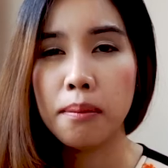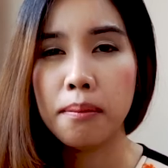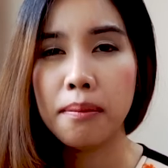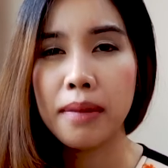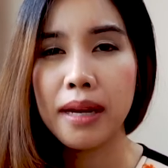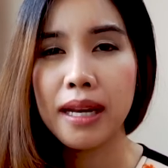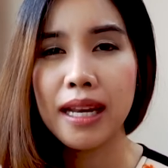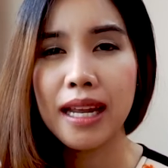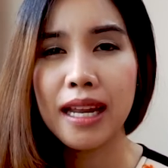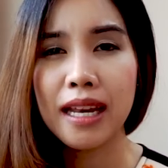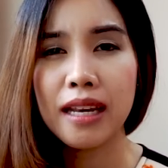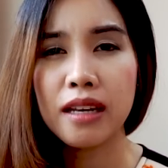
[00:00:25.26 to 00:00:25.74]

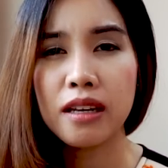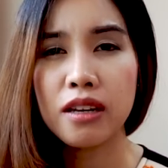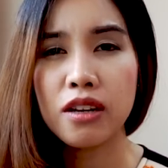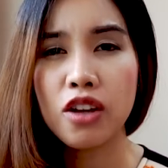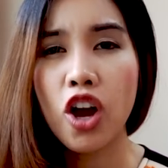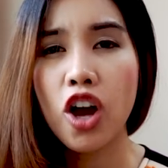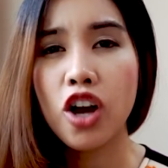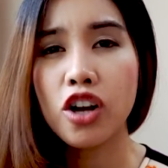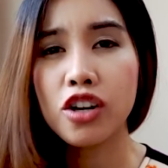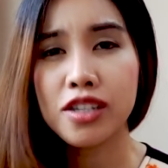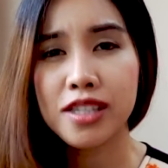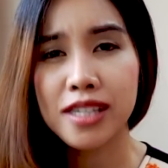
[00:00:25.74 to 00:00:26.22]
ไม่เน้น
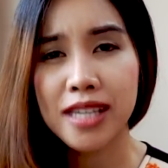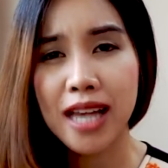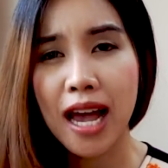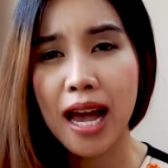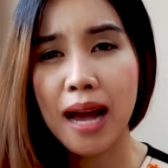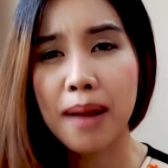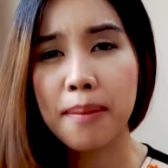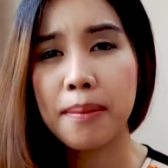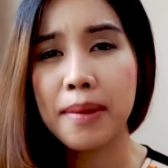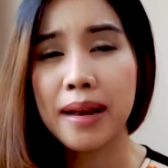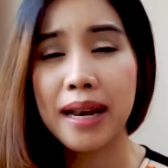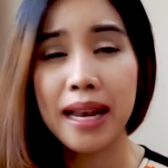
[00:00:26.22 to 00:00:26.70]
ท่อง
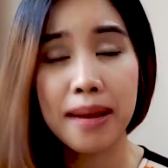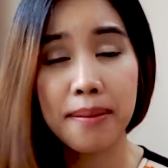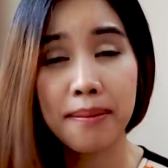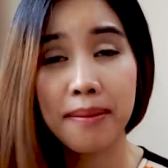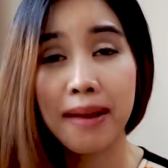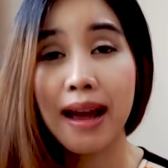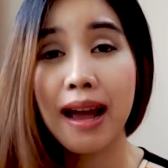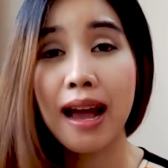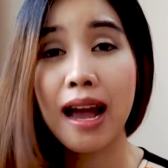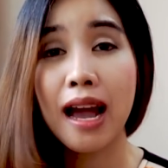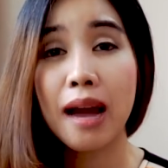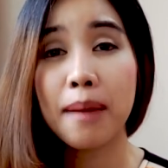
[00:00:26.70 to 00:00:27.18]
จำอะไร
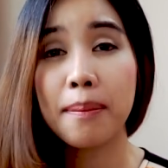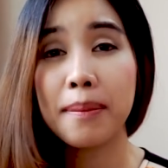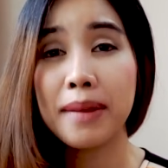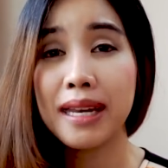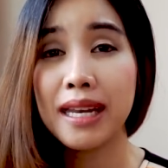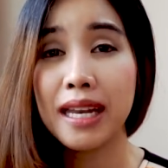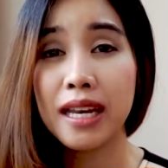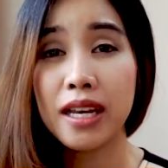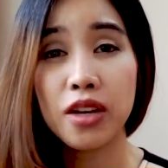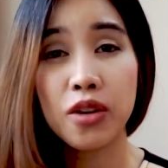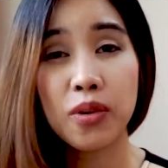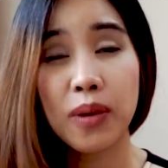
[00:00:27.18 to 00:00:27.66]
มากไม่
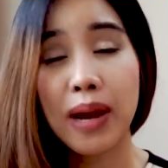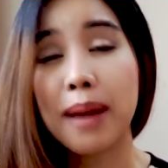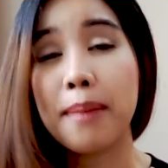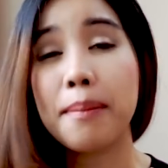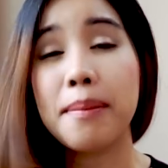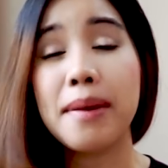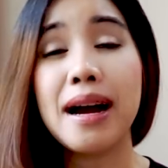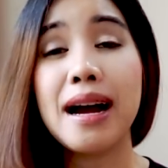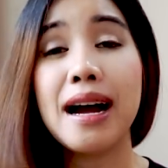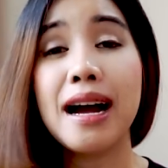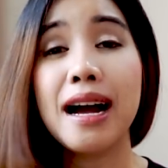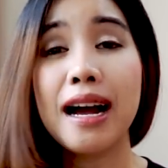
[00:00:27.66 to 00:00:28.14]
เน้น
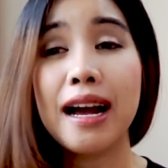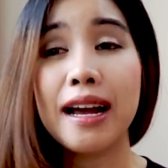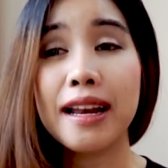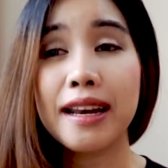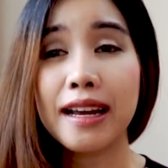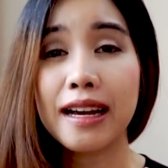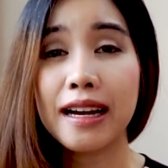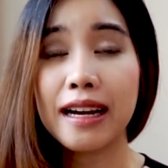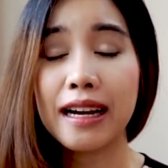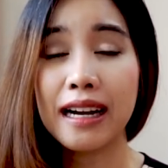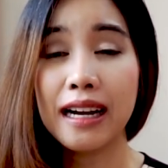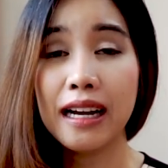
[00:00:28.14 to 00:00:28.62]
grammar
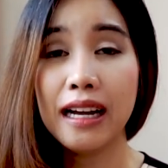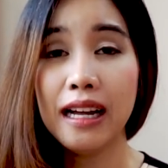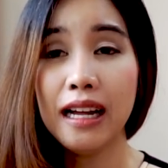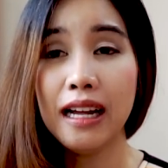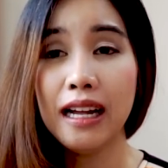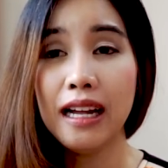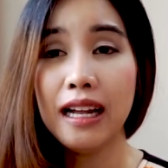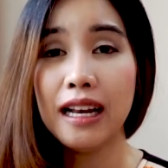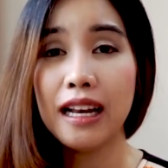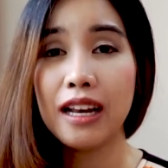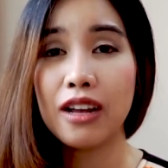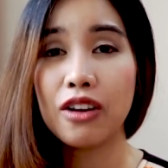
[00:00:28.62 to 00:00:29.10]
นะคะ
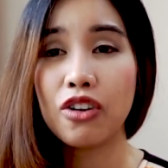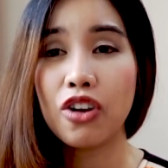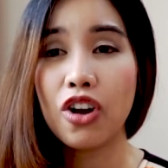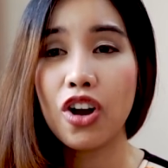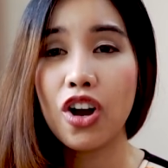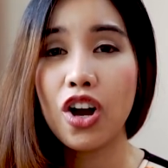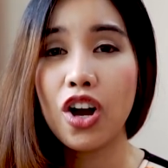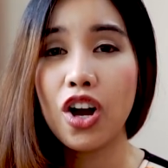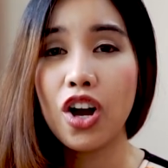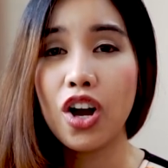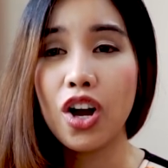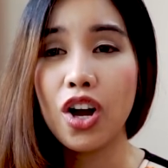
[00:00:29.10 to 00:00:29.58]
แล้ว
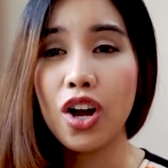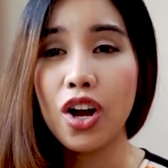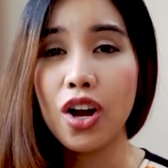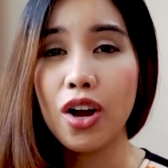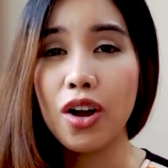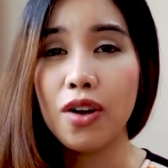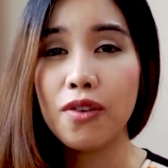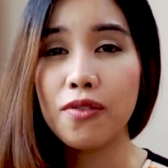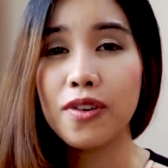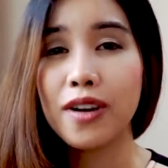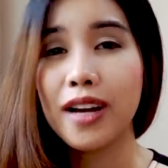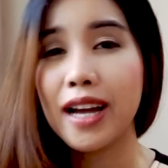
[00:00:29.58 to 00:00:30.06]
ก็
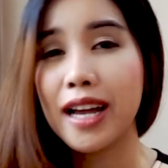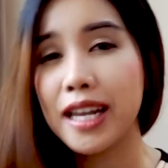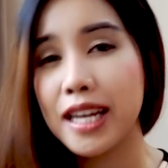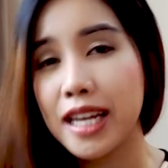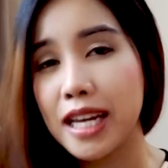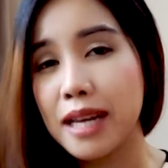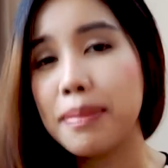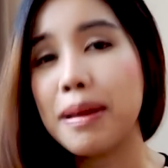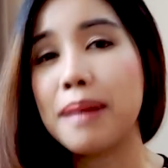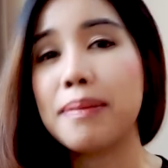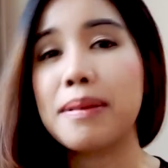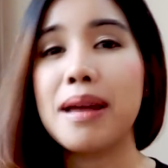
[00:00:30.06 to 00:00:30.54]
ฝึกให้
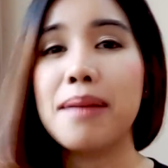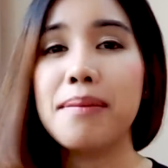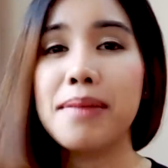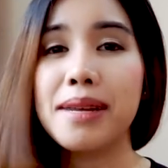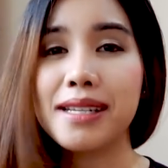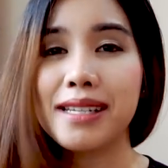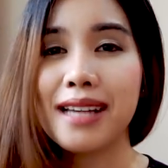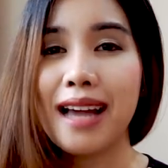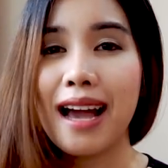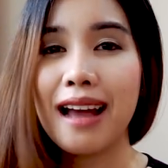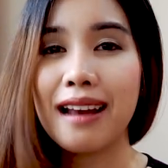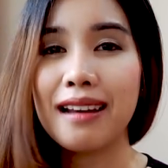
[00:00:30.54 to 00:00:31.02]
คิดแบบธรรม
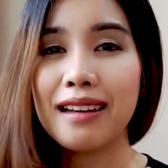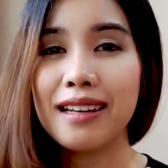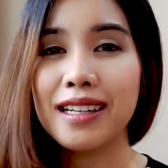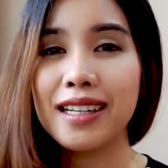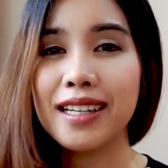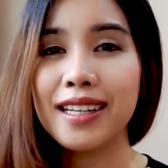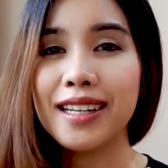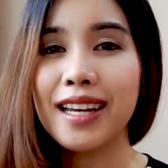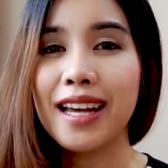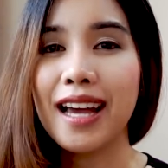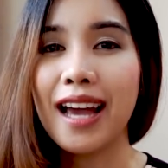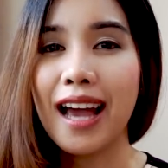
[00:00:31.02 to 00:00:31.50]
ชาติเล
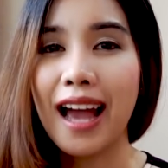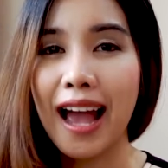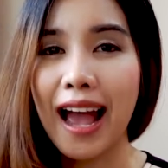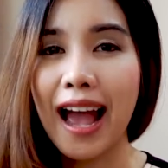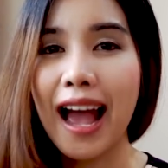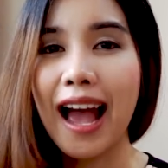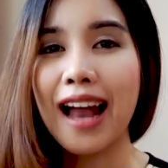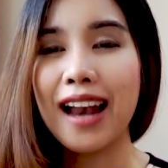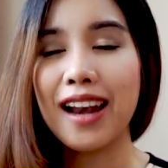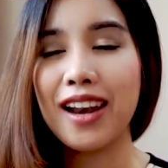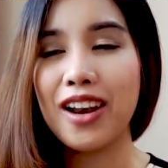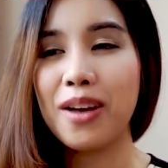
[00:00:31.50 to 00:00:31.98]
ย
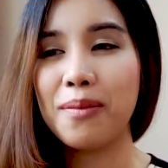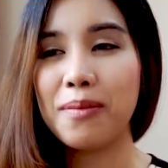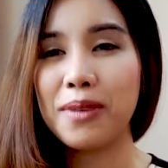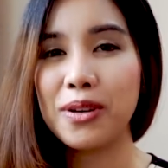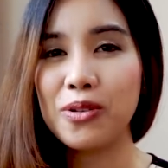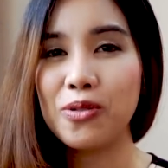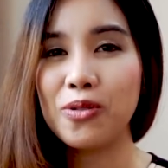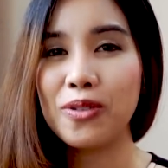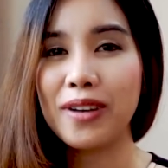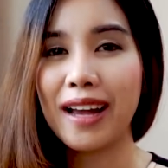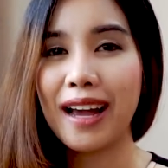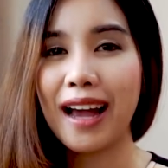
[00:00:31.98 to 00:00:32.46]
อ่ะเรามา
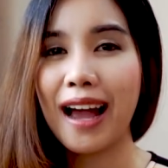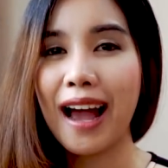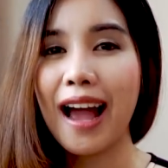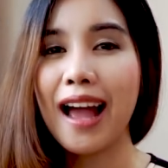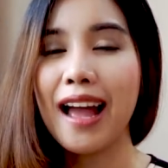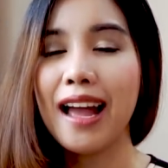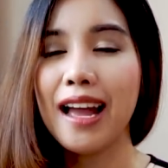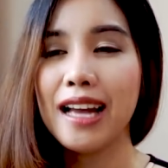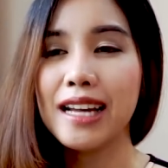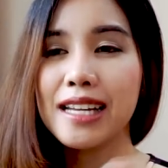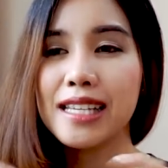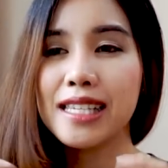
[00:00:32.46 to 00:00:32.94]
ดูนะคะ
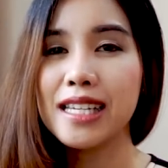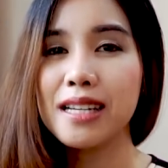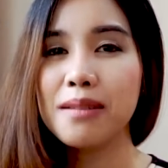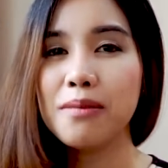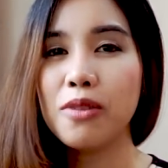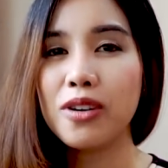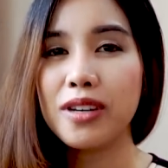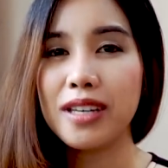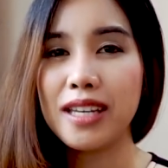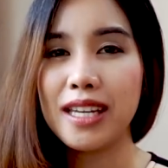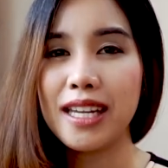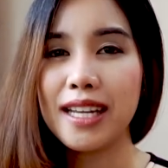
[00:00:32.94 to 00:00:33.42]
ซึ่ง
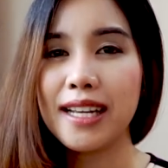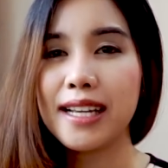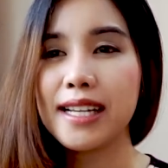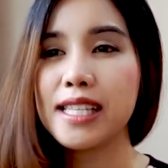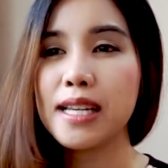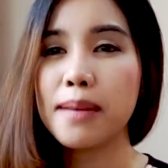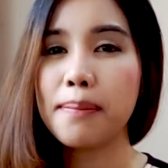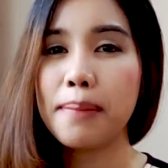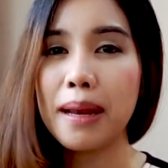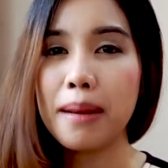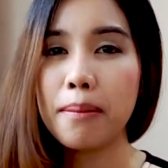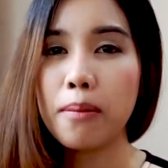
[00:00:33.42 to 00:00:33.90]
บทนี้ก็
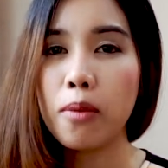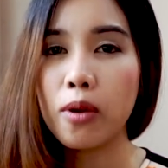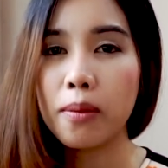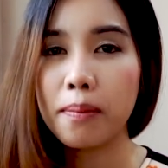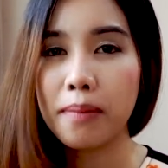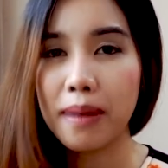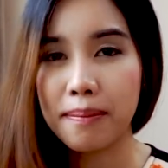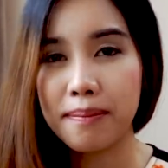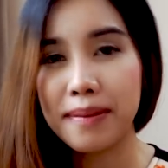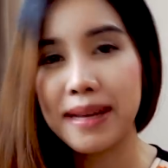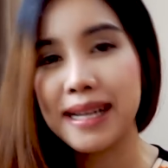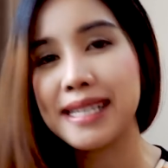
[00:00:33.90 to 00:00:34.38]
จะเป็นบท
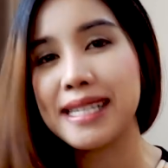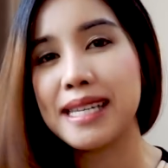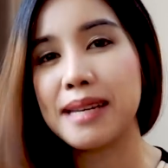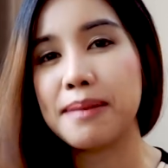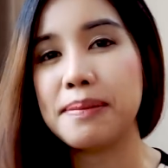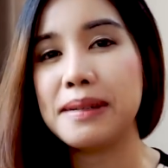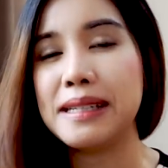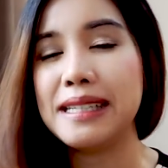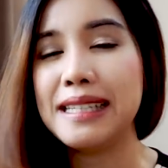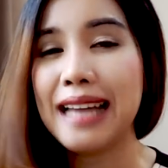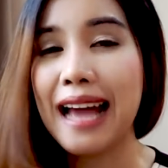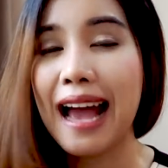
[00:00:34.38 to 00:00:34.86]
แบบเบสิก
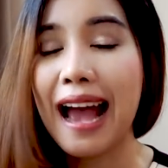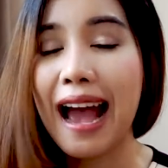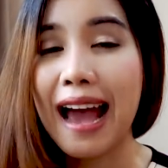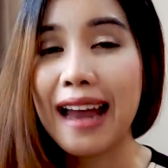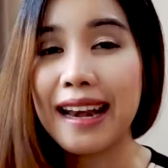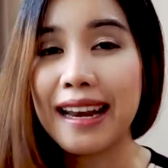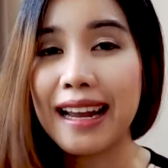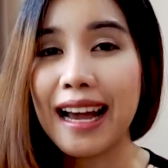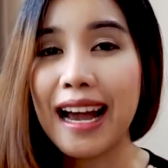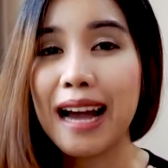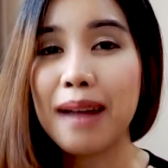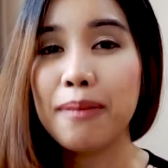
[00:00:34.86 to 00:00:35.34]
พื้นฐาน
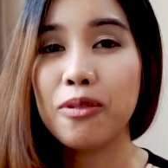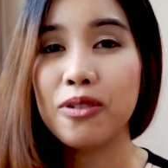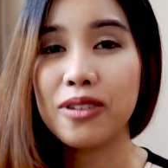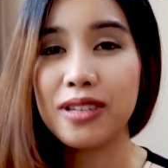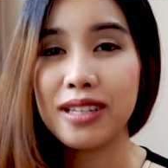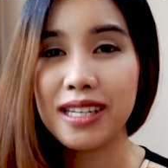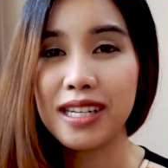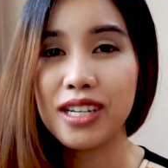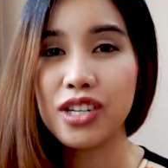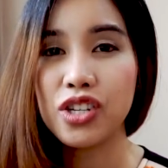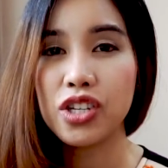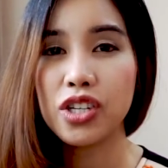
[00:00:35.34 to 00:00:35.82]
นะคะบท
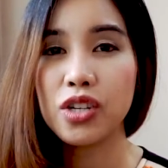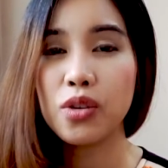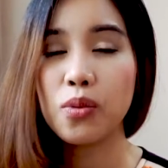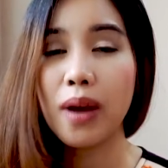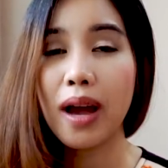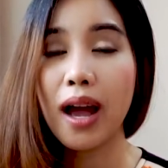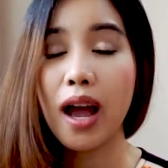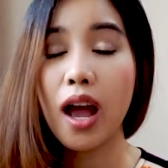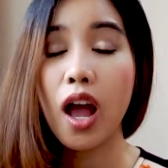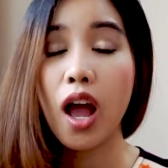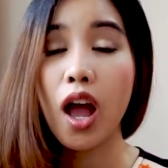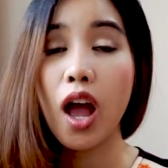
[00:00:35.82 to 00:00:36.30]
นี้ชื่อ
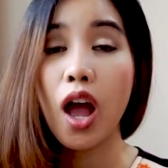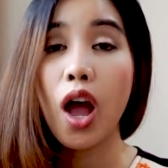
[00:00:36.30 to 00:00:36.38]
ว่า